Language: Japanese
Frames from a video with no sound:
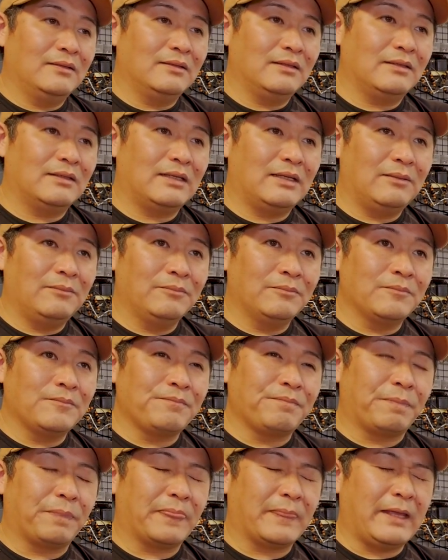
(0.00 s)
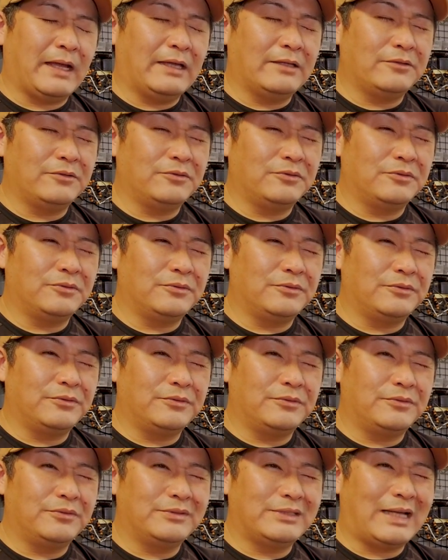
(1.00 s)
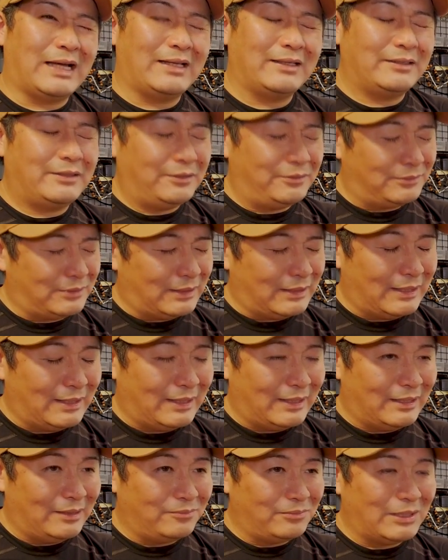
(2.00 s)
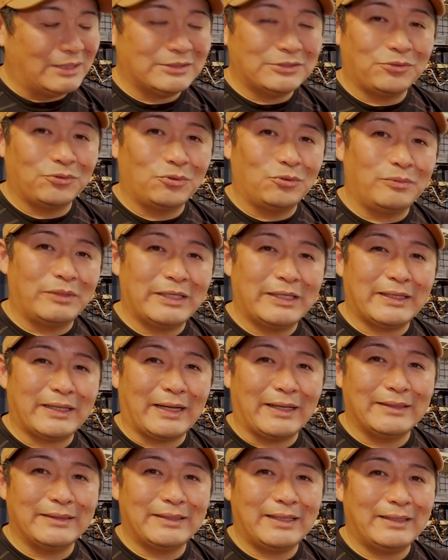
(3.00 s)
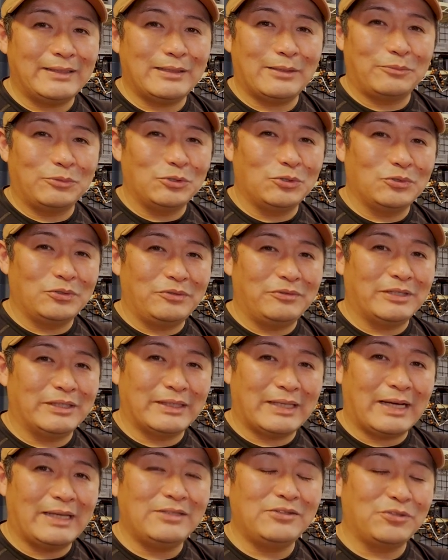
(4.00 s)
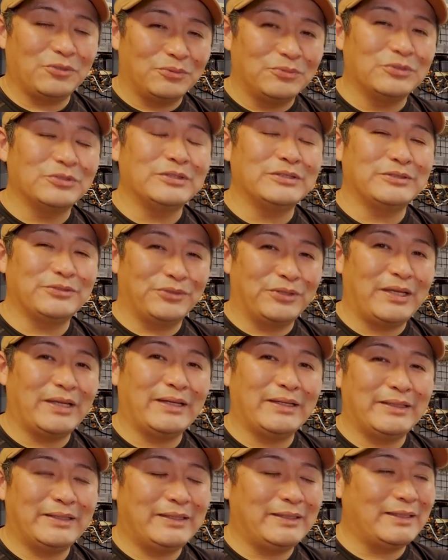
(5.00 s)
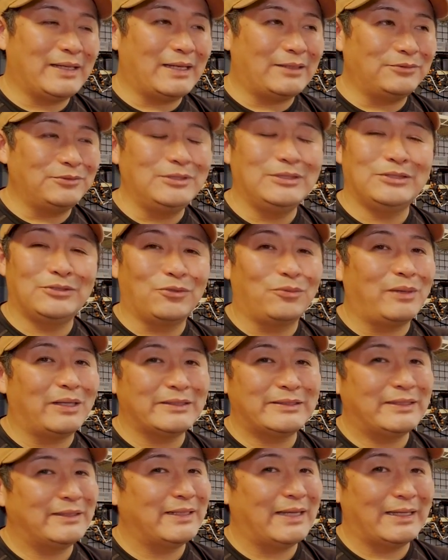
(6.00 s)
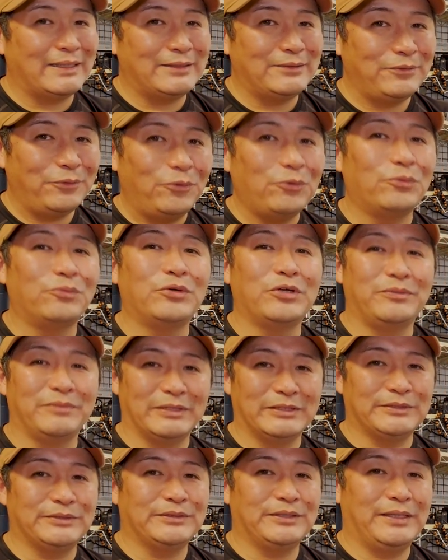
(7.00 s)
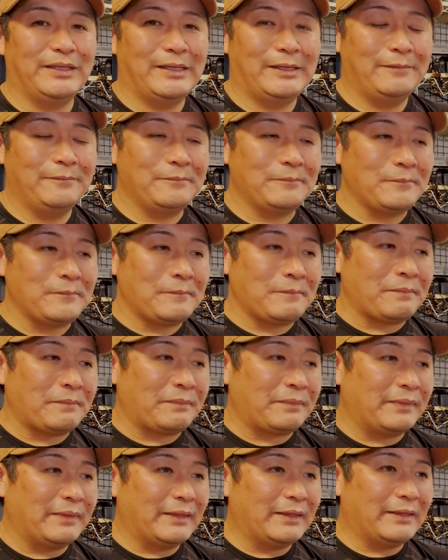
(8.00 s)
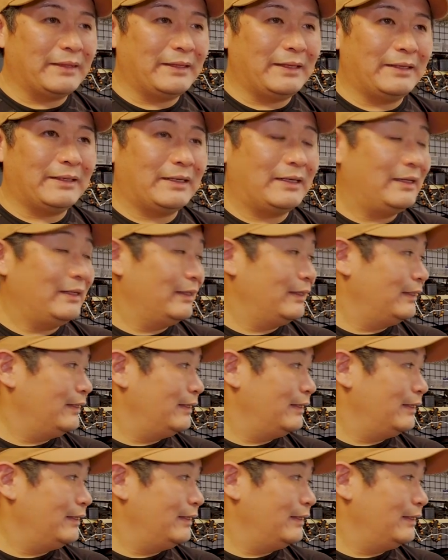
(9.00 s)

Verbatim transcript: だから、あの、なんていうかな、まあそこまで簡単なものではないと思うんですよね。気軽に飛ばせないと思います。だから、